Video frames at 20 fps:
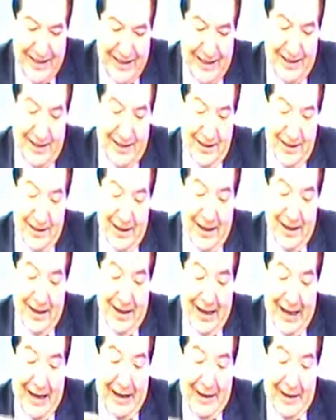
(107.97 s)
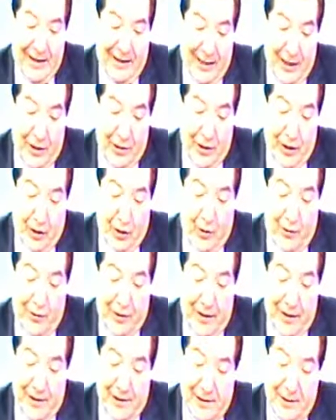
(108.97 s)
dice? El reintegro de
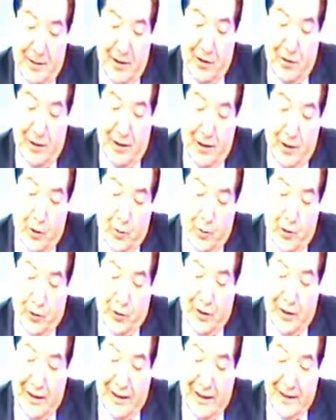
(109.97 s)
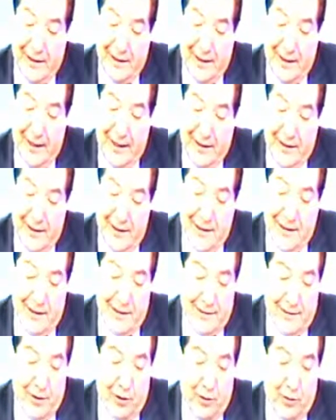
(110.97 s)
cofinanciamiento del aeropuerto alcanzará
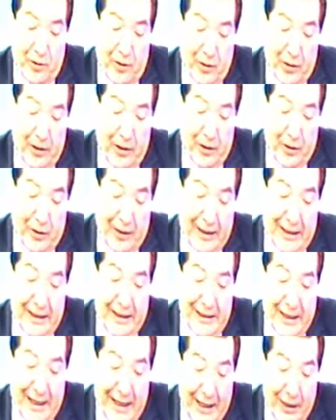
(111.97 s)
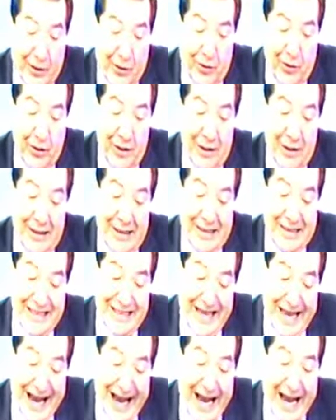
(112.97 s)
35 millones de dólares al año
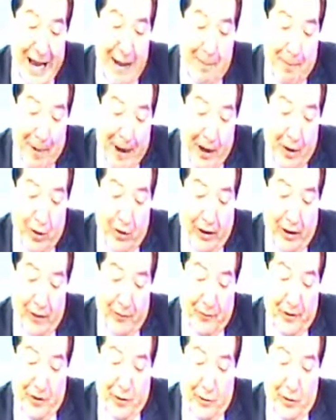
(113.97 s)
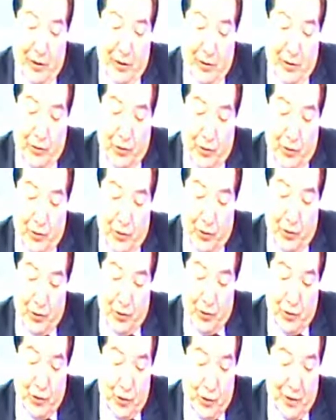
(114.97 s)
será el pago que efectuó el
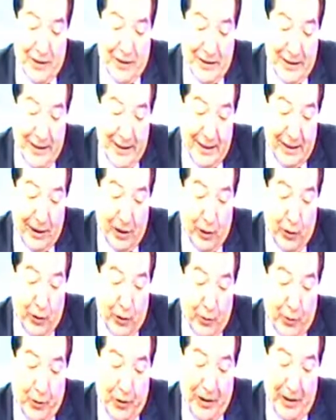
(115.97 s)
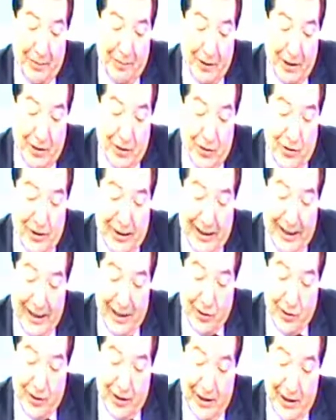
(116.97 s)
Contorno Kunturbo hacia el Estado por la inversión que
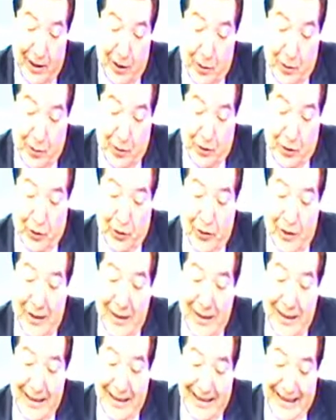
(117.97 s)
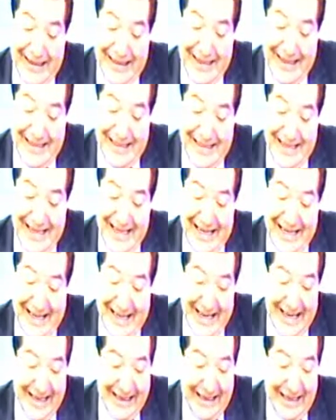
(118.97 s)
ha hecho en el aeropuerto desde
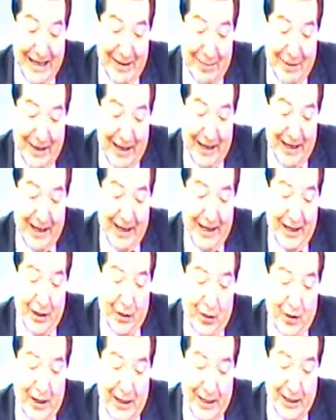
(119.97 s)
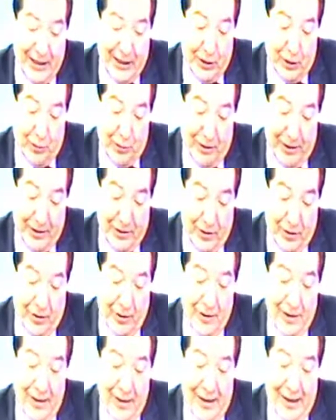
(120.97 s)
que el terminal aéreo entre en
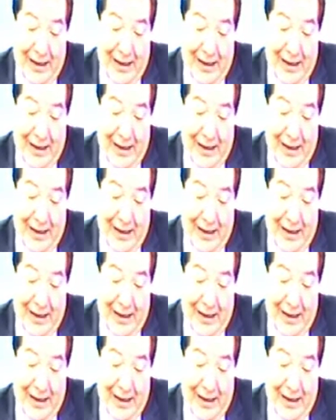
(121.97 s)
operación.